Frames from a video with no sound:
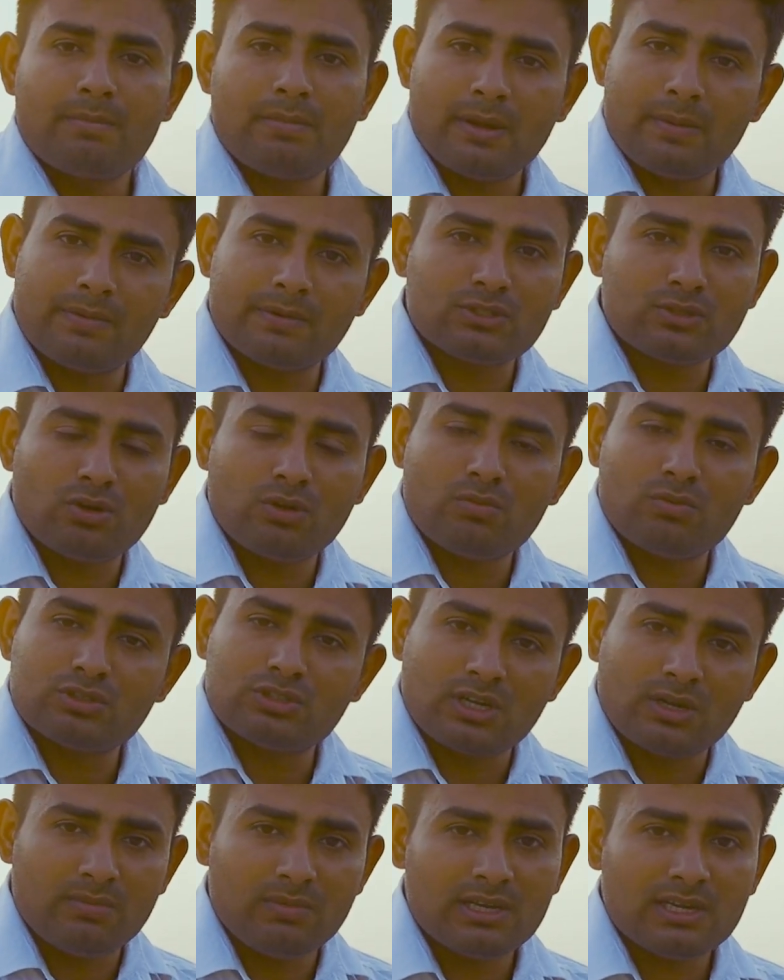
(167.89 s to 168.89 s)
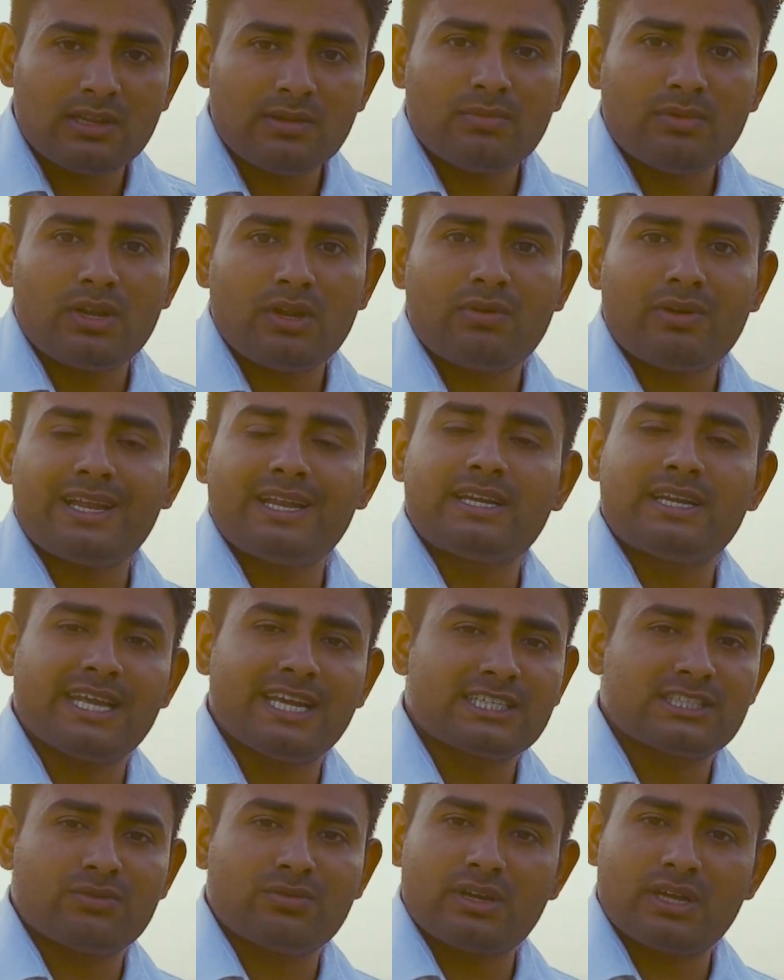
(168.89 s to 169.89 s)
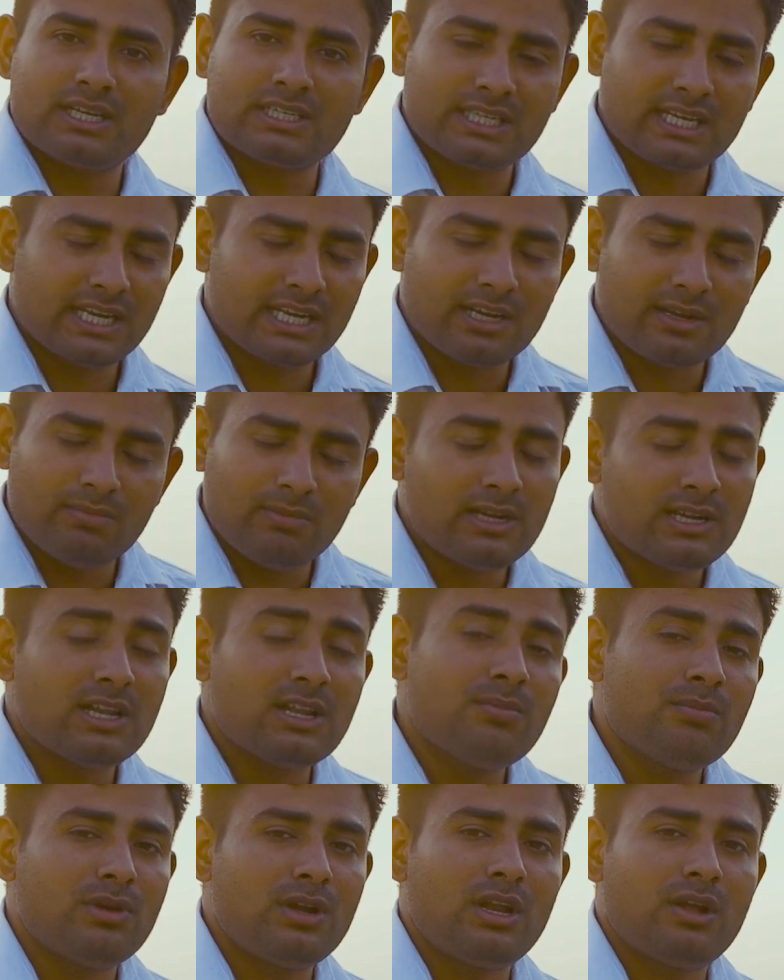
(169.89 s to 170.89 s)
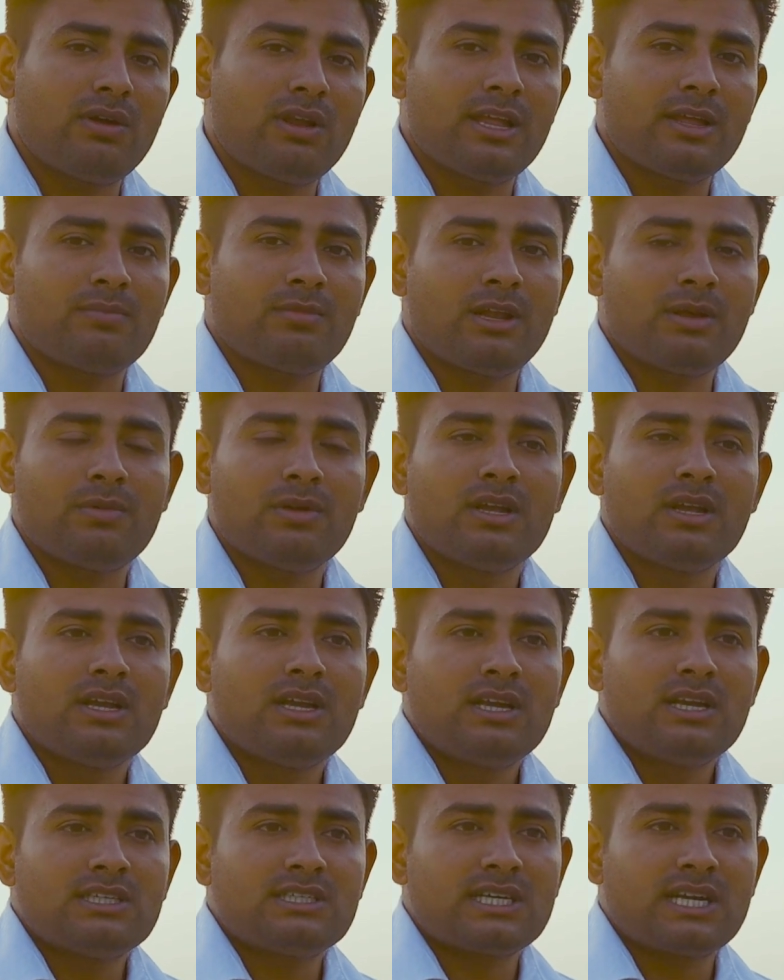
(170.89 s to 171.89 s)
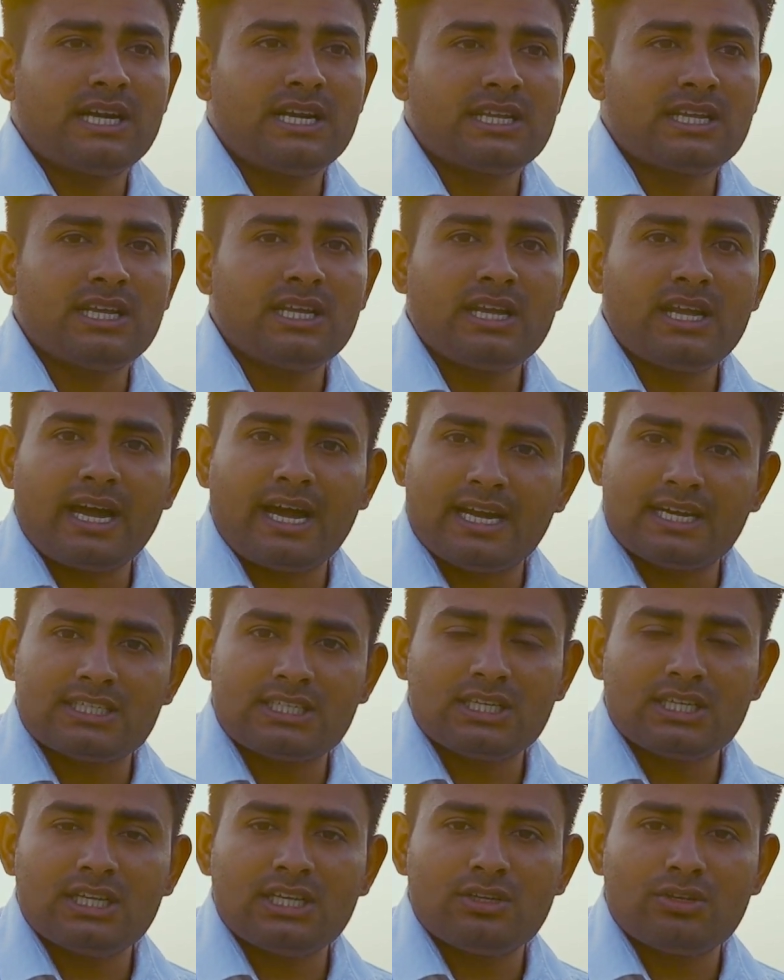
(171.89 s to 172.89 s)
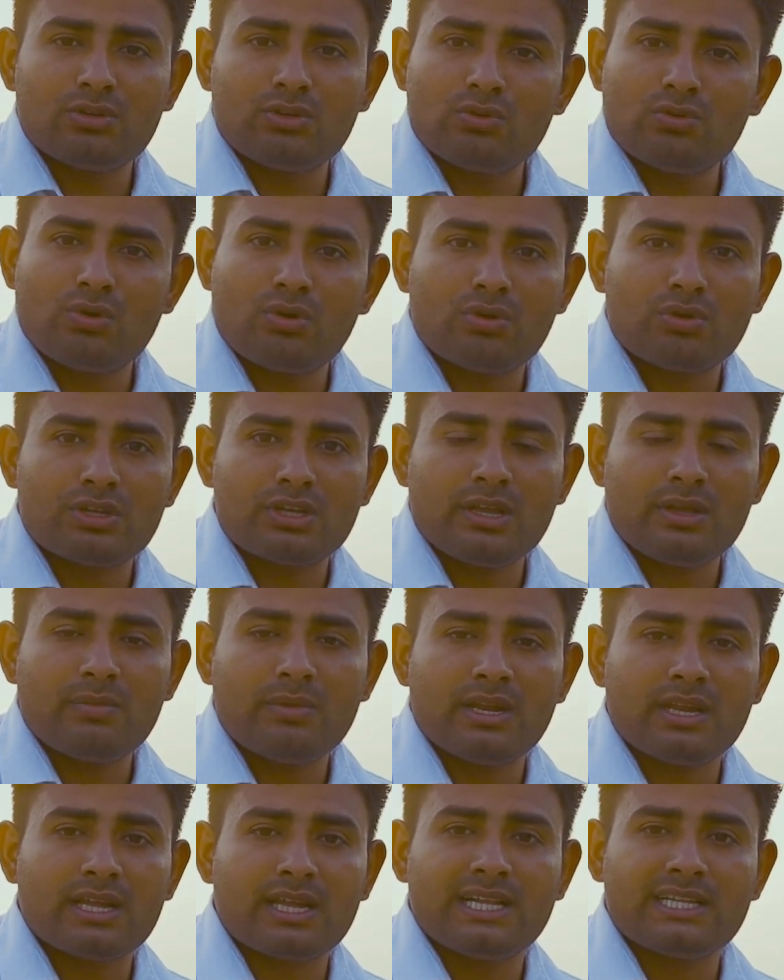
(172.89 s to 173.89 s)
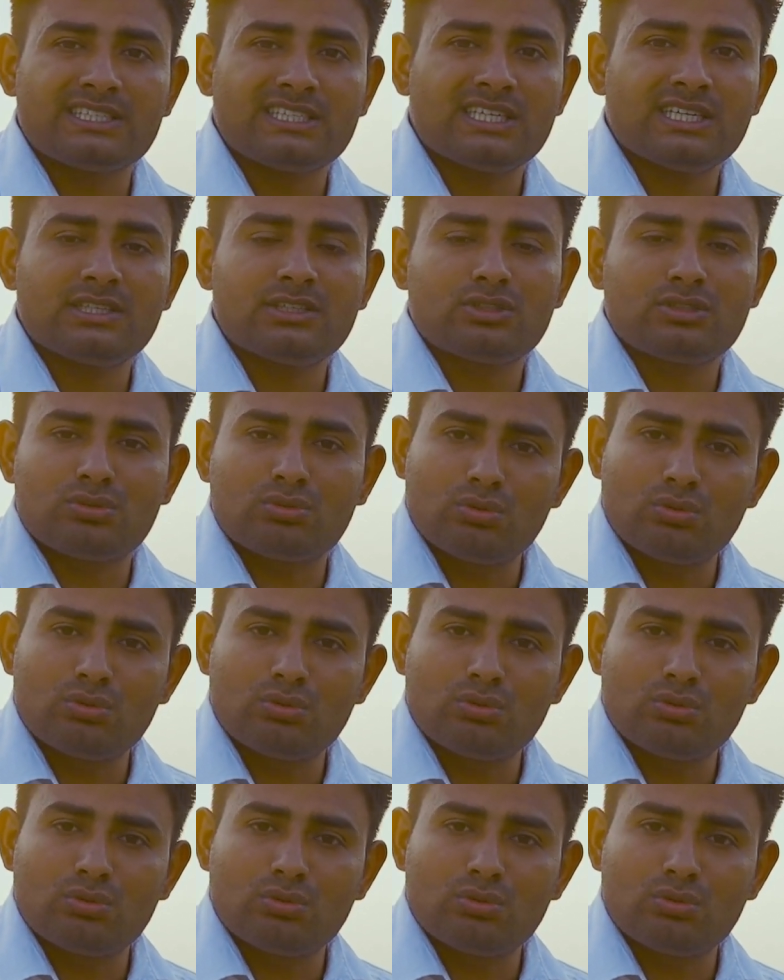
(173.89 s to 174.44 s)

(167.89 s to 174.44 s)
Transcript: पेपर्स ऑलमोस्ट कम्प्लीटली मिलने वाले हैं टैक्स वगैरह सारे कम्प्लीटली मिलने वाले हैं मतलब इस गाड़ी की आरसी रिन्यू हो रखी है मेरे ख्याल से